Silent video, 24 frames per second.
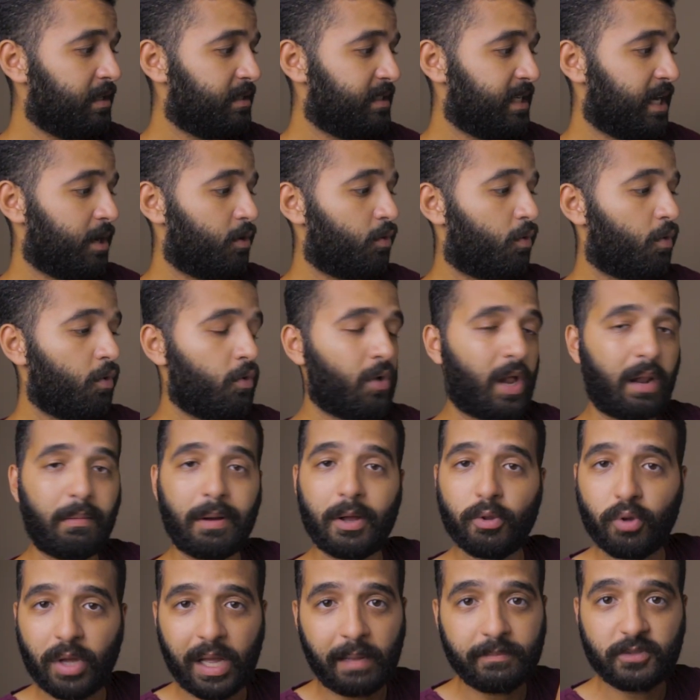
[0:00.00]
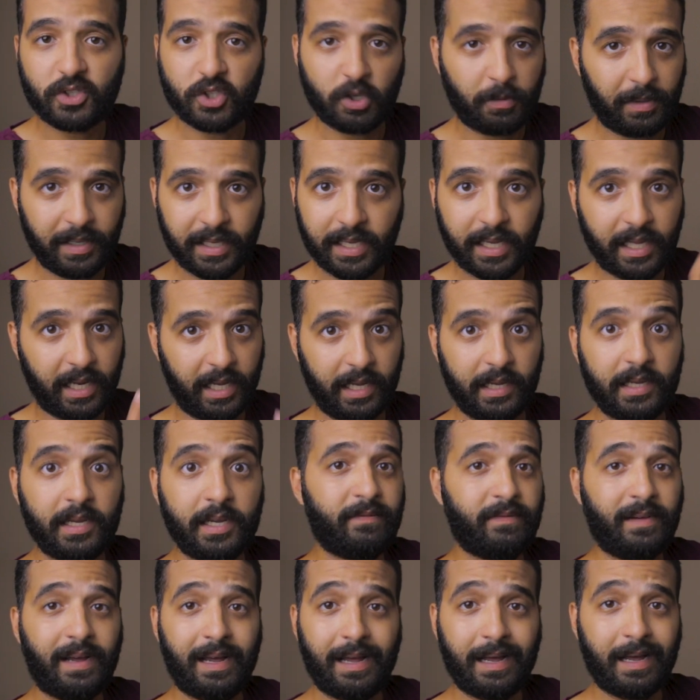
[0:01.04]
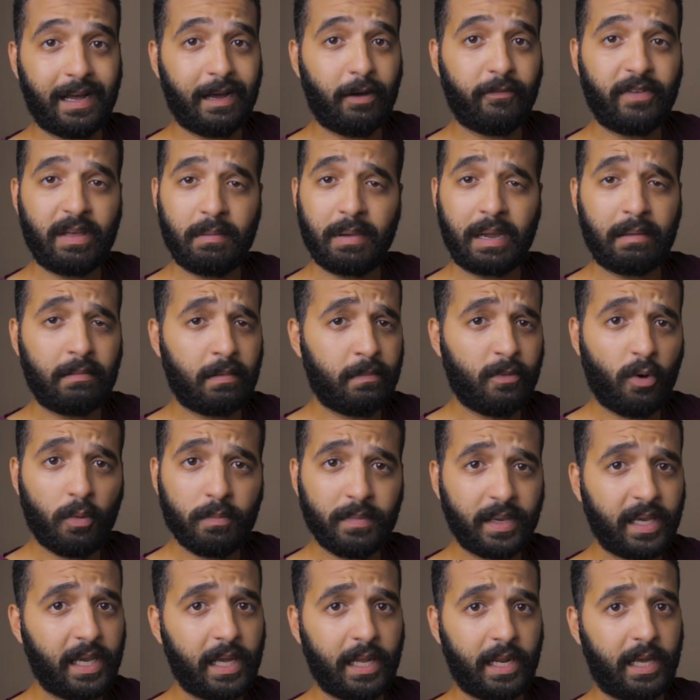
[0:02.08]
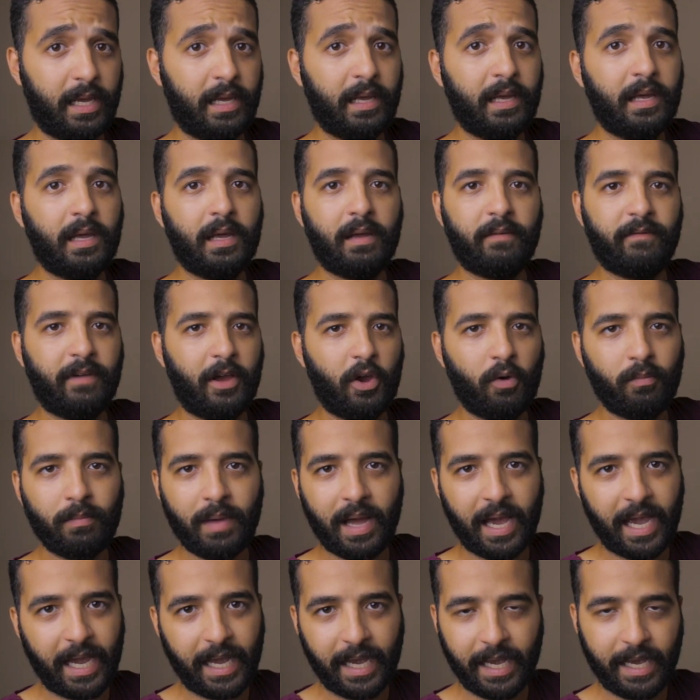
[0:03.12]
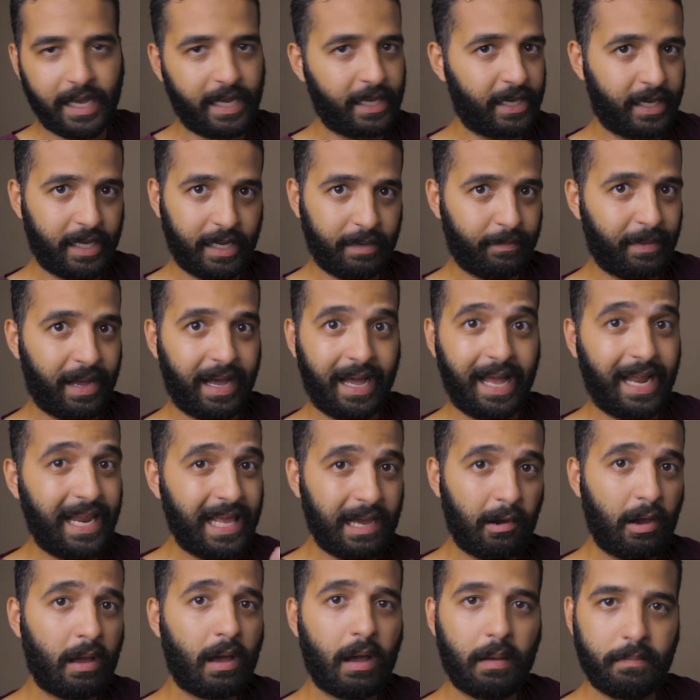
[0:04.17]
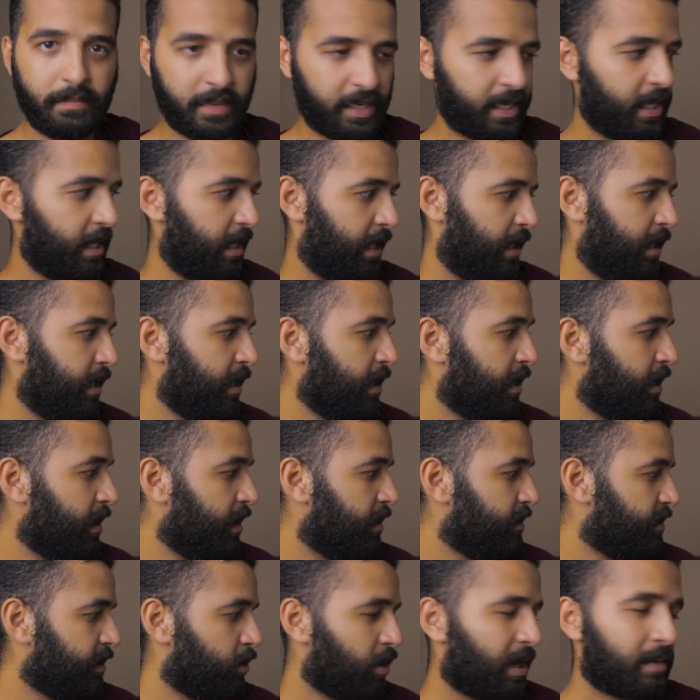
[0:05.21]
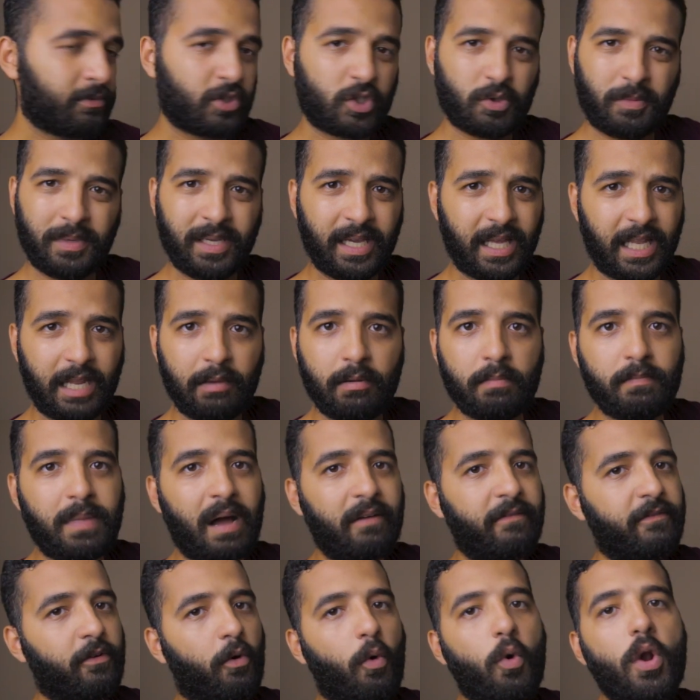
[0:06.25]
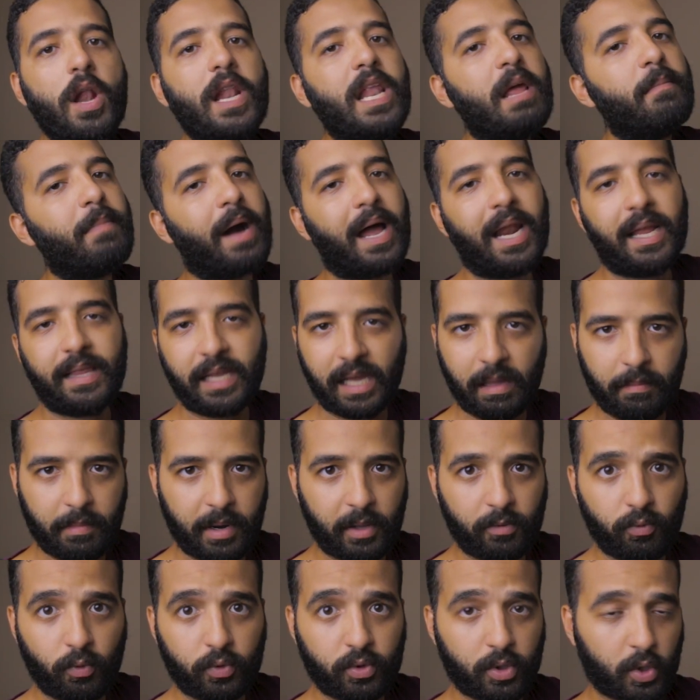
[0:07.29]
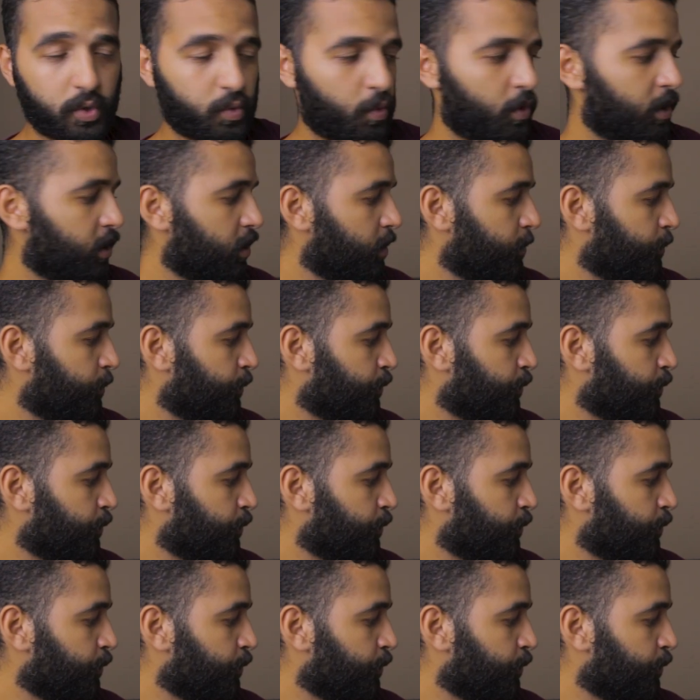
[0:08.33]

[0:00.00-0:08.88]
سعره كله على بعضه 75 جنيه ففي اماكن بتبيعه ب 100 جنيه فيوم ما هيبقى غالي قوي هيبقى ب 100 جنيه سعره 75 جنيه بيتباع في كل محلات الكاميرات والتصوير